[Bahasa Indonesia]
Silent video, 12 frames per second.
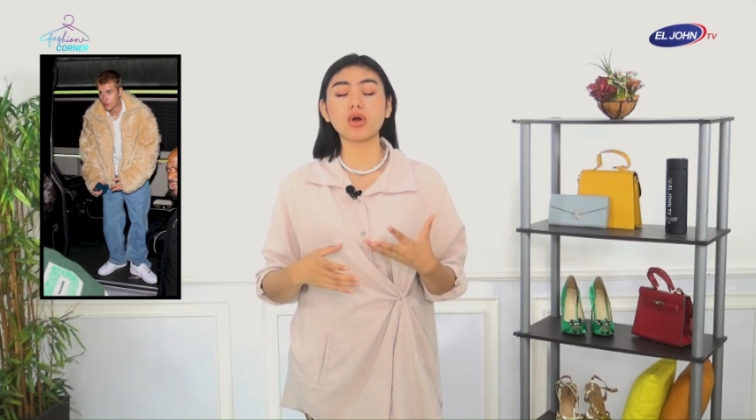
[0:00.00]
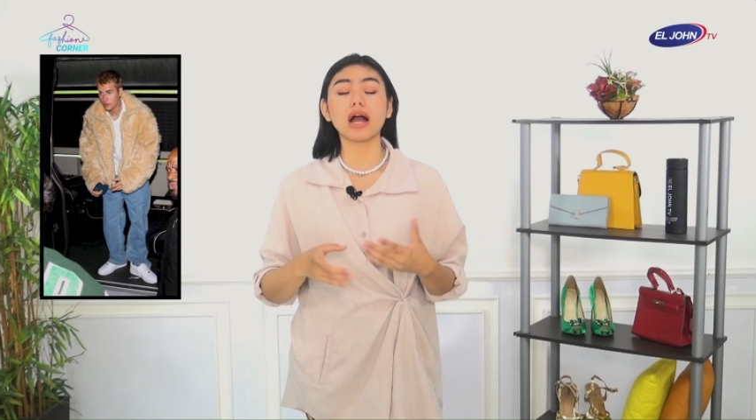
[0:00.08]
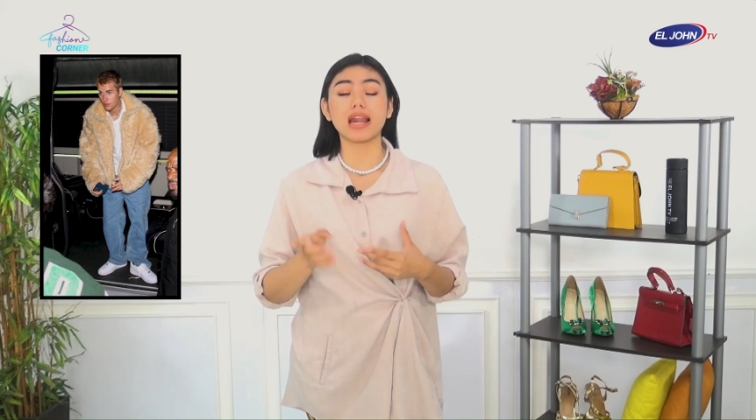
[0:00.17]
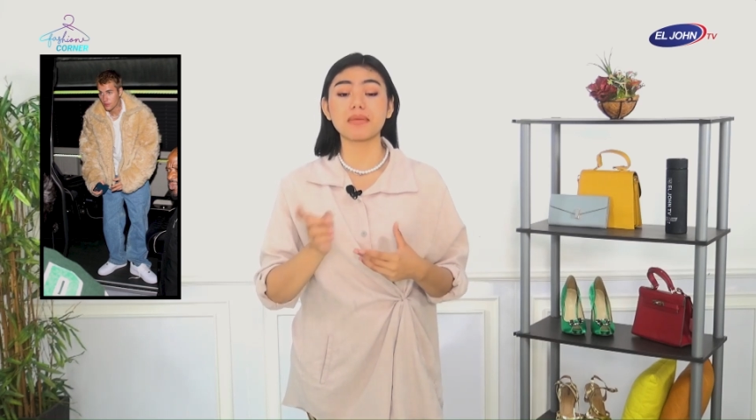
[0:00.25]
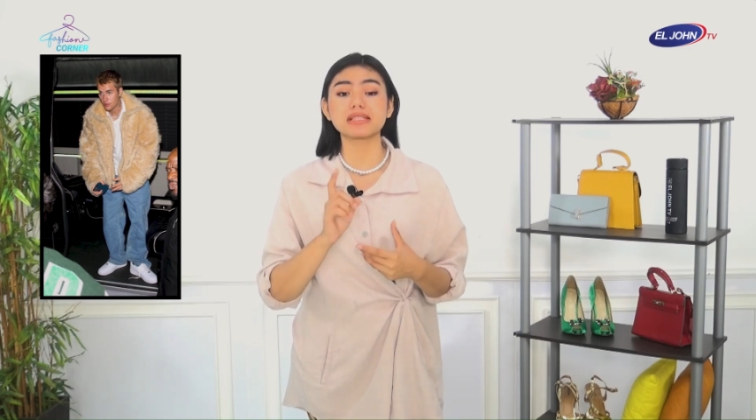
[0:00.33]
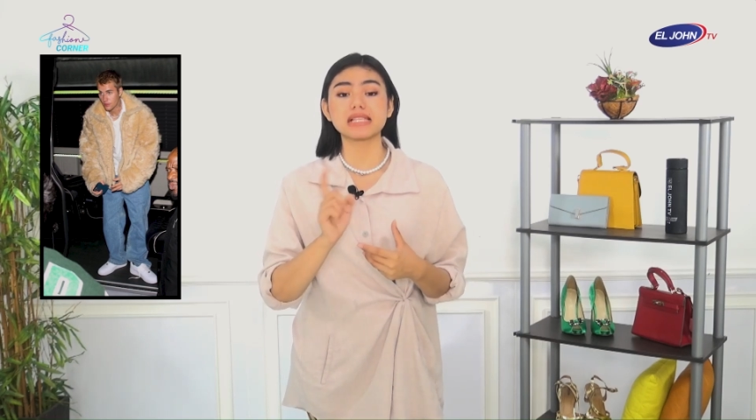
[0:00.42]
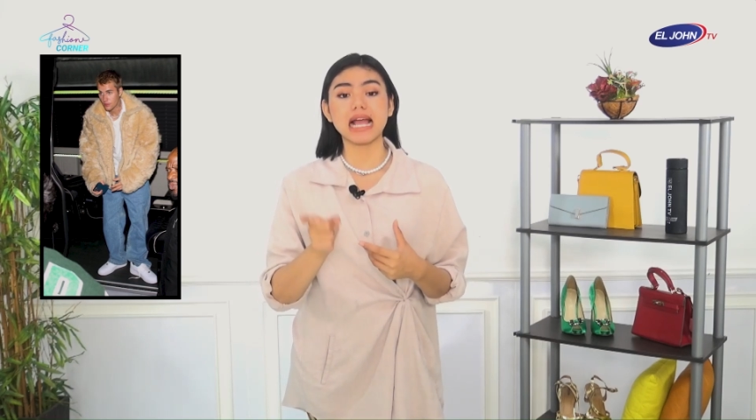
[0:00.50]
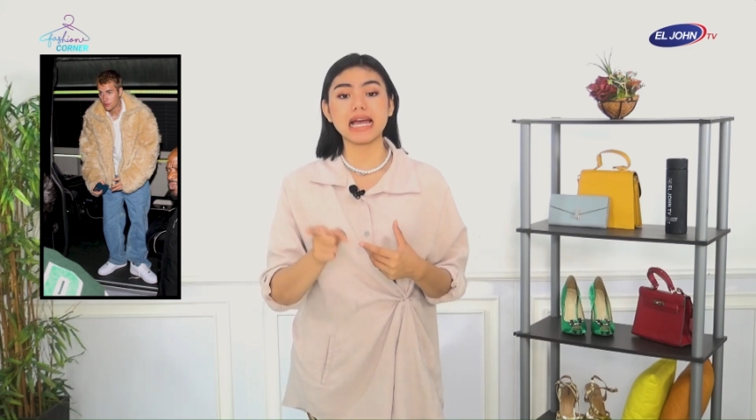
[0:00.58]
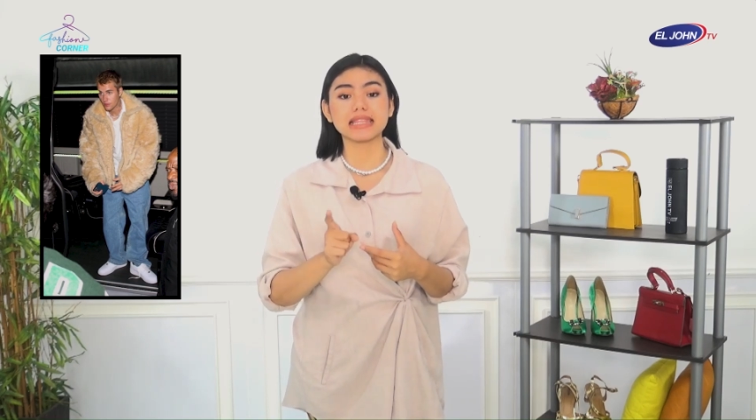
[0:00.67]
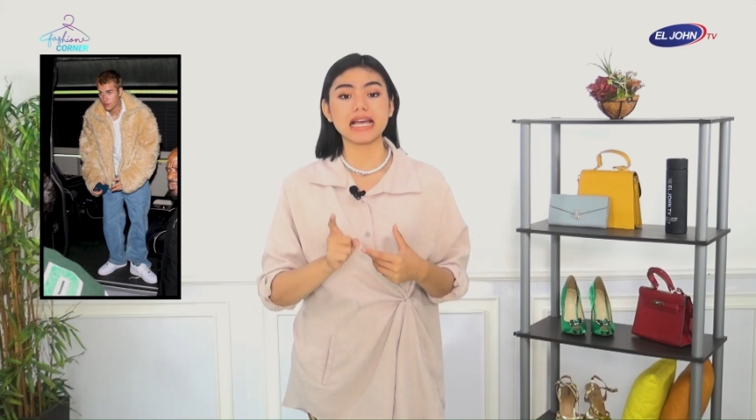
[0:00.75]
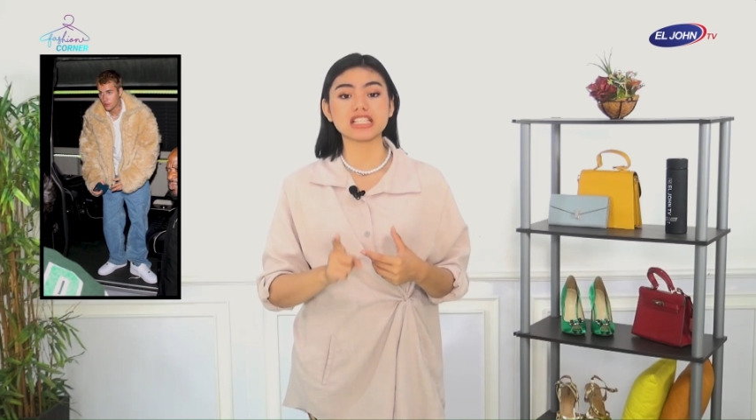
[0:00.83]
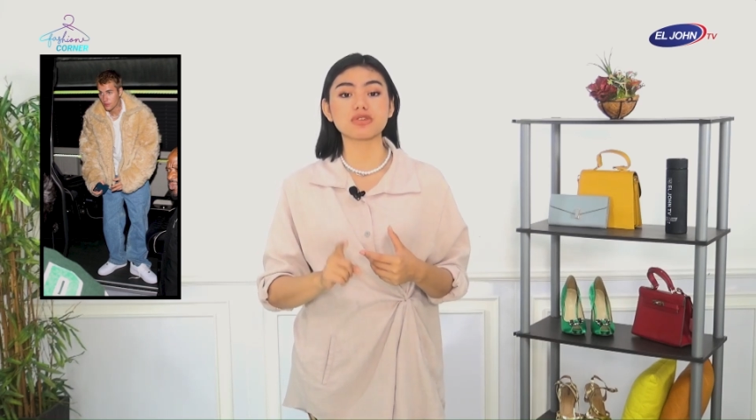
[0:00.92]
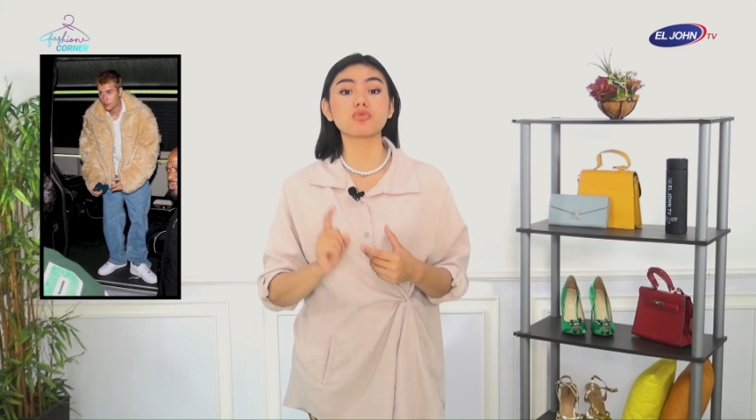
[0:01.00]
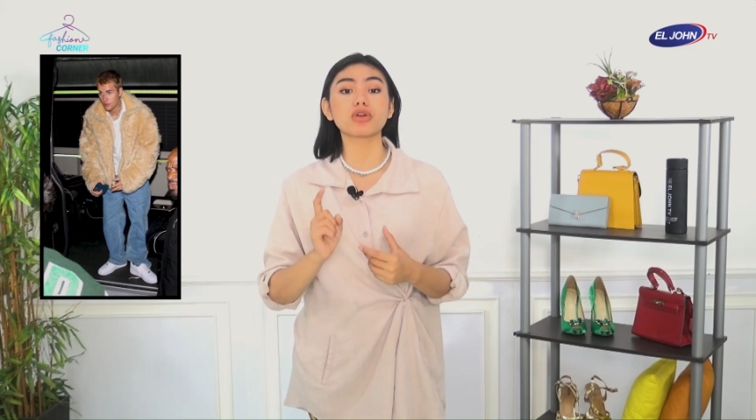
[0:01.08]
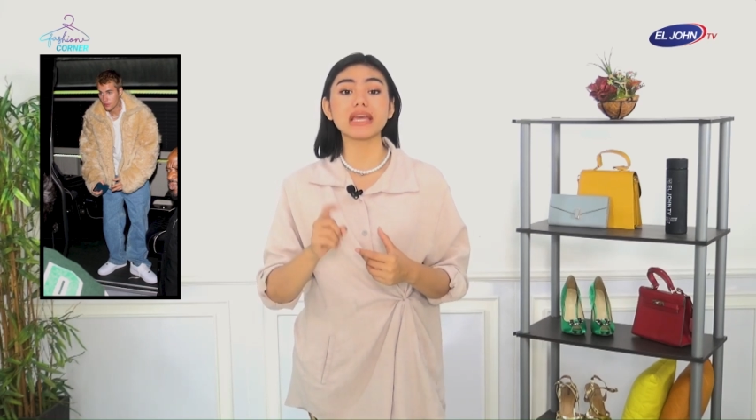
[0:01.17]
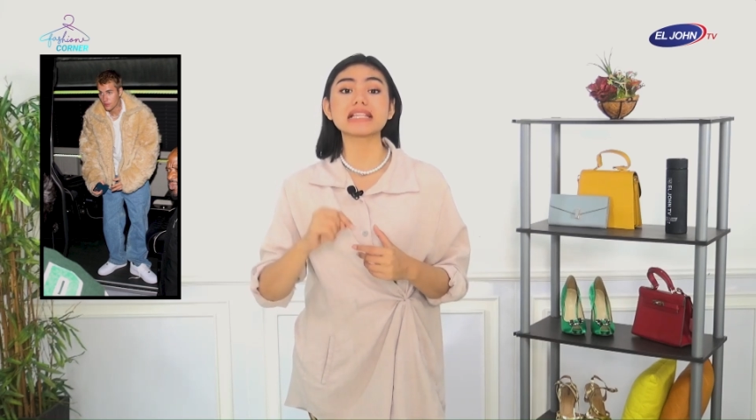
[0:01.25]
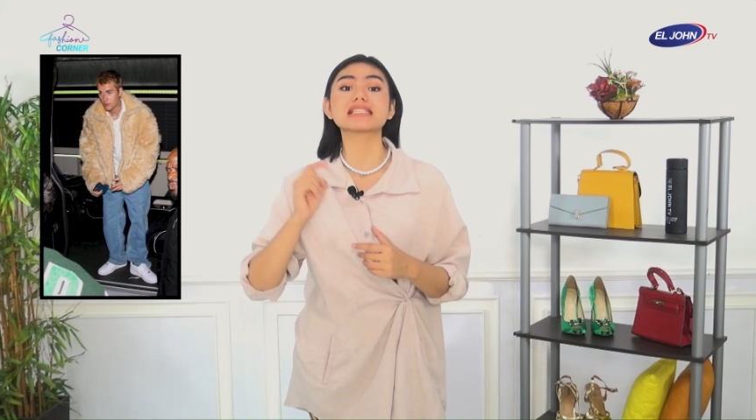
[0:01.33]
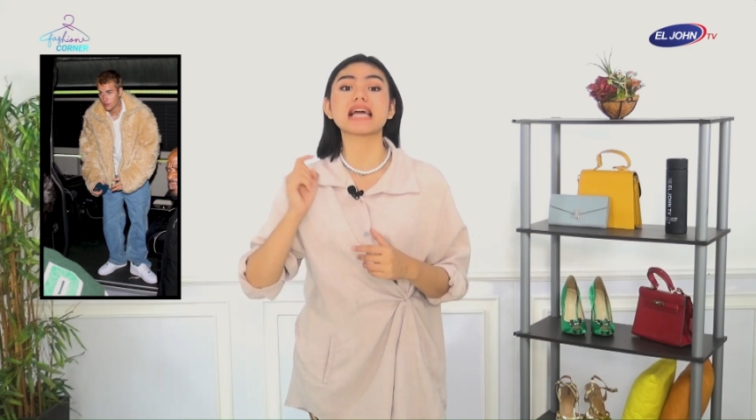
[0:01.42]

kalian bisa ganti aja mungkin